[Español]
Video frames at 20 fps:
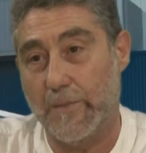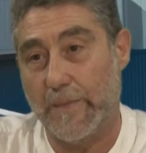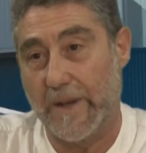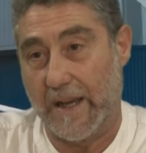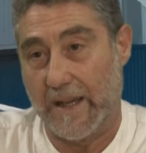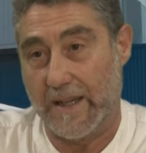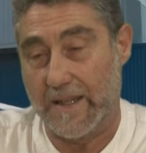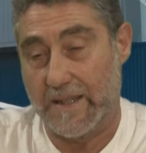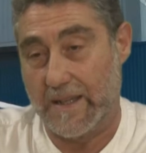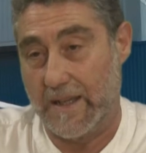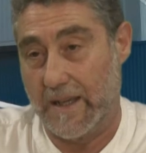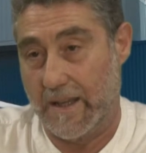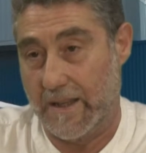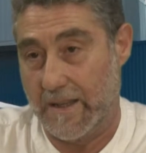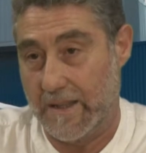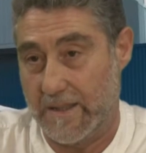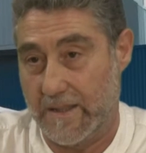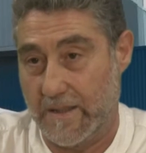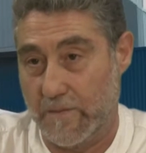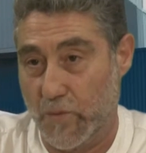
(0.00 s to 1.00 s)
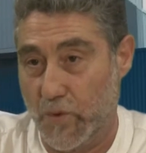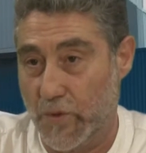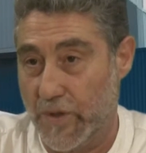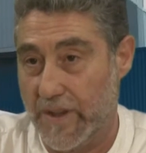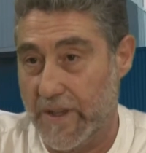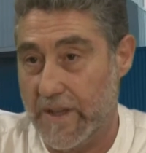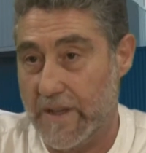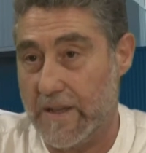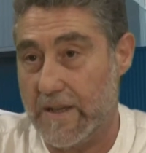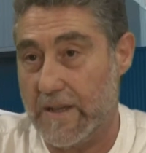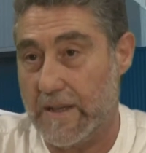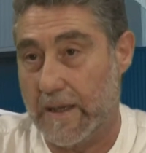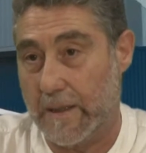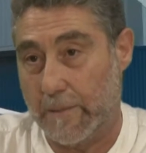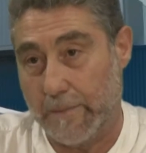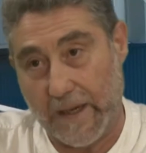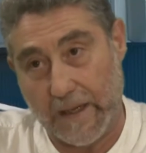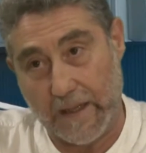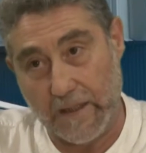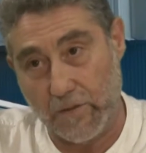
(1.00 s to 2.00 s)
para que sea desde Murcia al
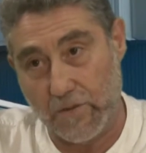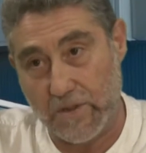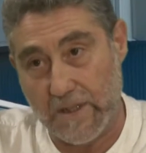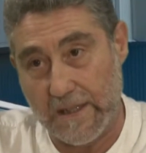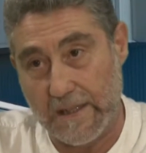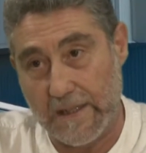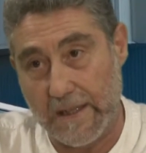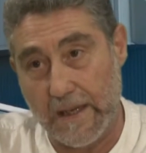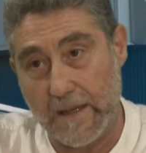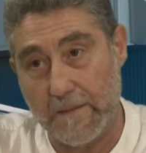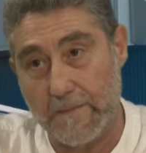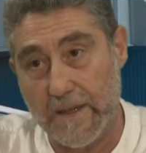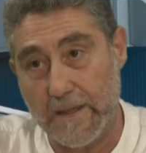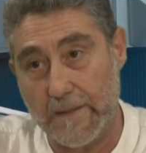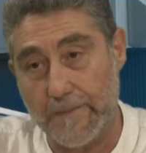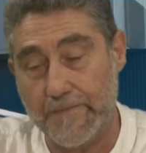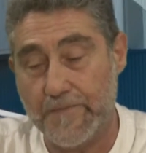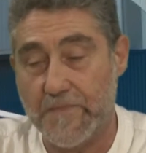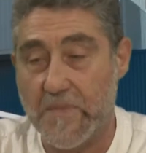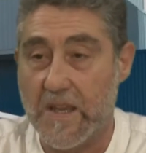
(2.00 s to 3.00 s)
Parque Industrial de Alama